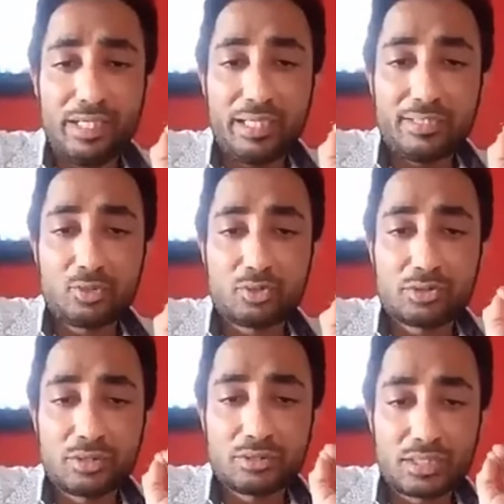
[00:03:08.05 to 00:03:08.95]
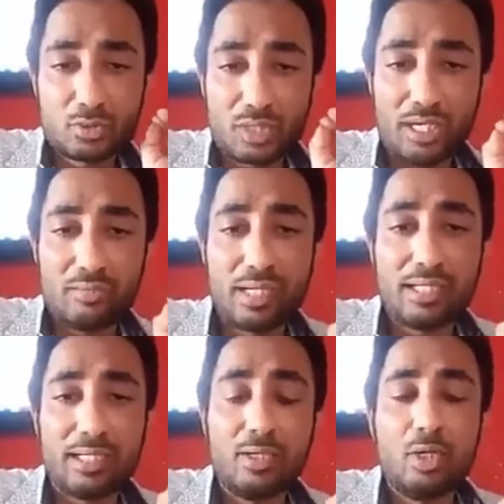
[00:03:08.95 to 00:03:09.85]
मेरे जो ससुराल
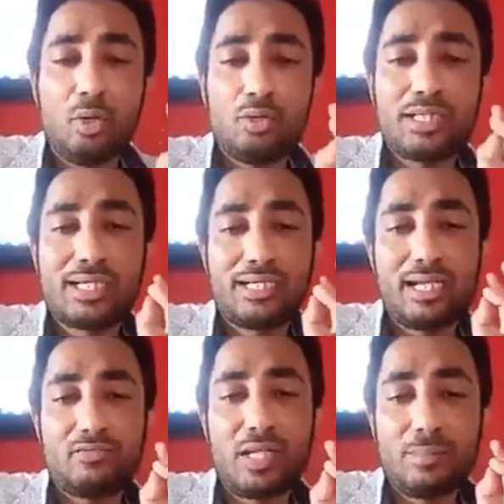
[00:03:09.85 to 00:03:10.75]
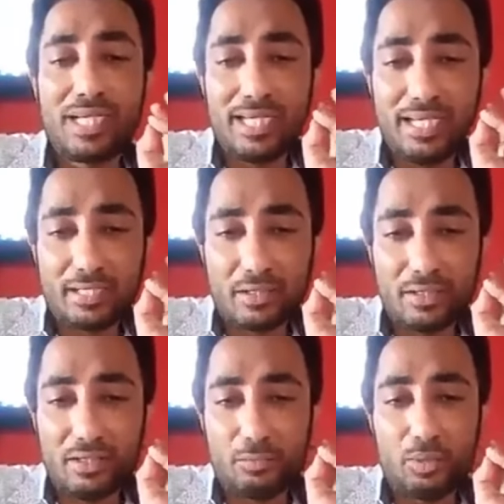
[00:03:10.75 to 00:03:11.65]
वाले हैं उनके खिलाफ ना मैं एक
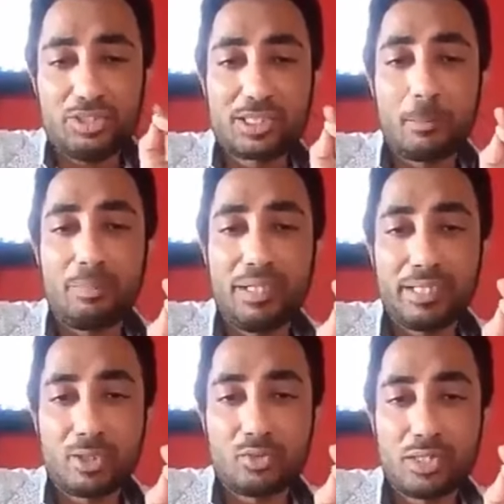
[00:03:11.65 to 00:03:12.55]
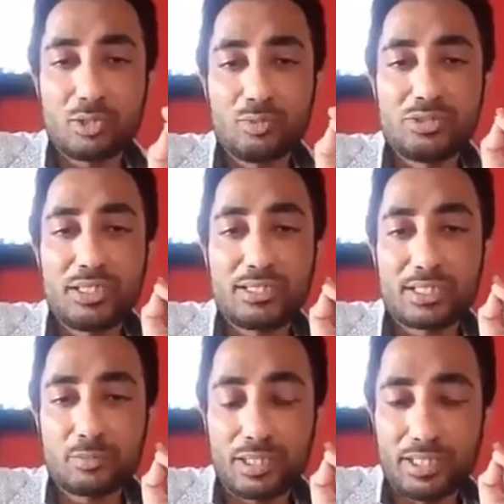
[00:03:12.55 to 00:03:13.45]
पुलिस कंप्लेंट करूंगा जो मुझे
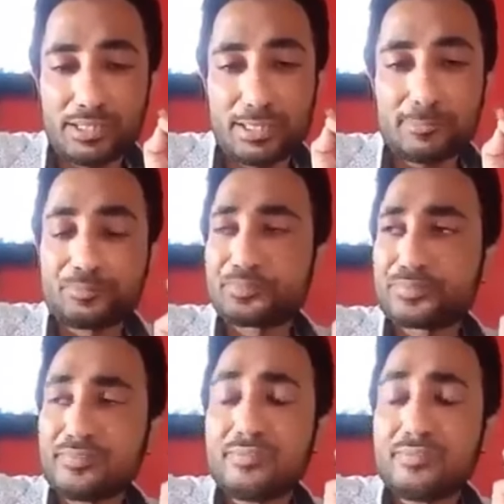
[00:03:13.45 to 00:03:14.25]
दस महीने से